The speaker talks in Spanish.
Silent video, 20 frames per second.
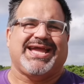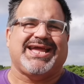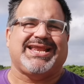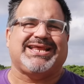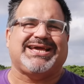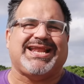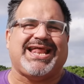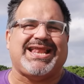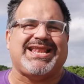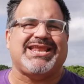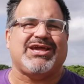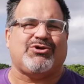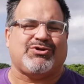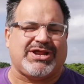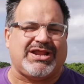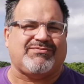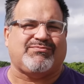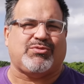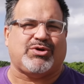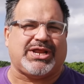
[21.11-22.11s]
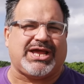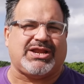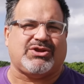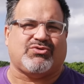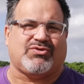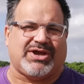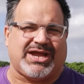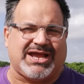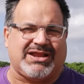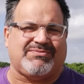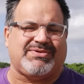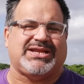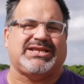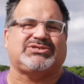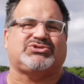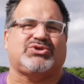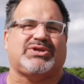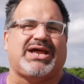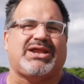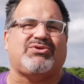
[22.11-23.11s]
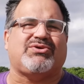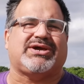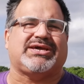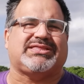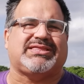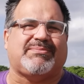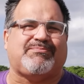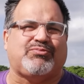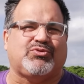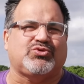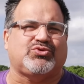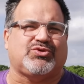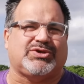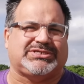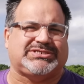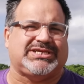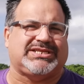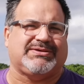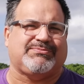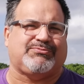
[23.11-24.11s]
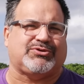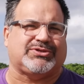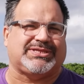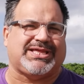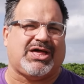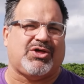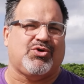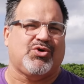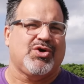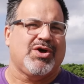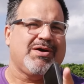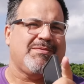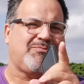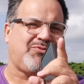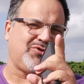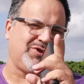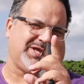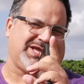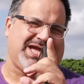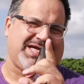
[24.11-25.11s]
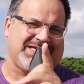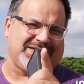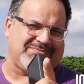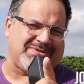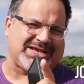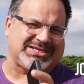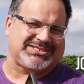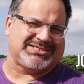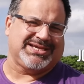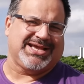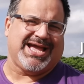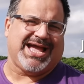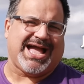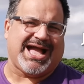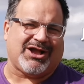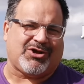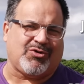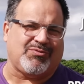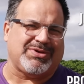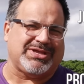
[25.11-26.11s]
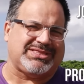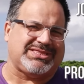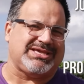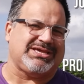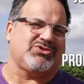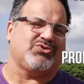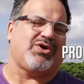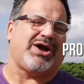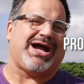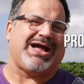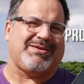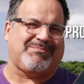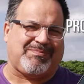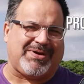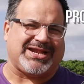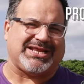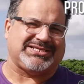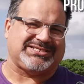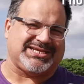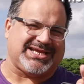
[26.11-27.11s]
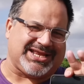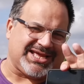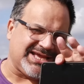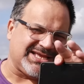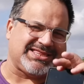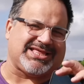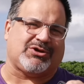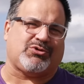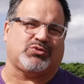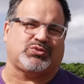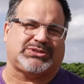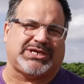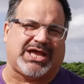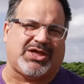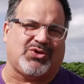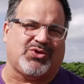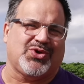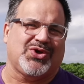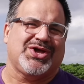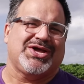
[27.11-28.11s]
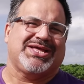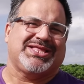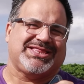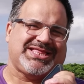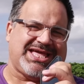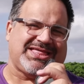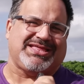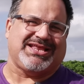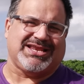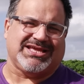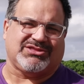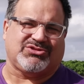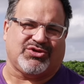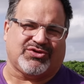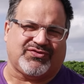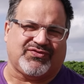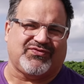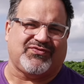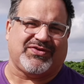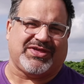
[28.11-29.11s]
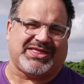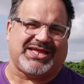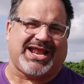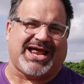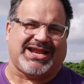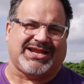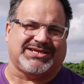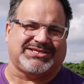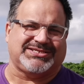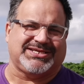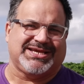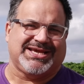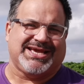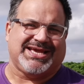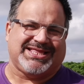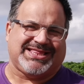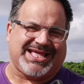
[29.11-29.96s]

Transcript: el gran Leonel Moreno, el venezolano que está a punto de ser deportado porque además ha cometido, al parecer está acusado de delitos federales.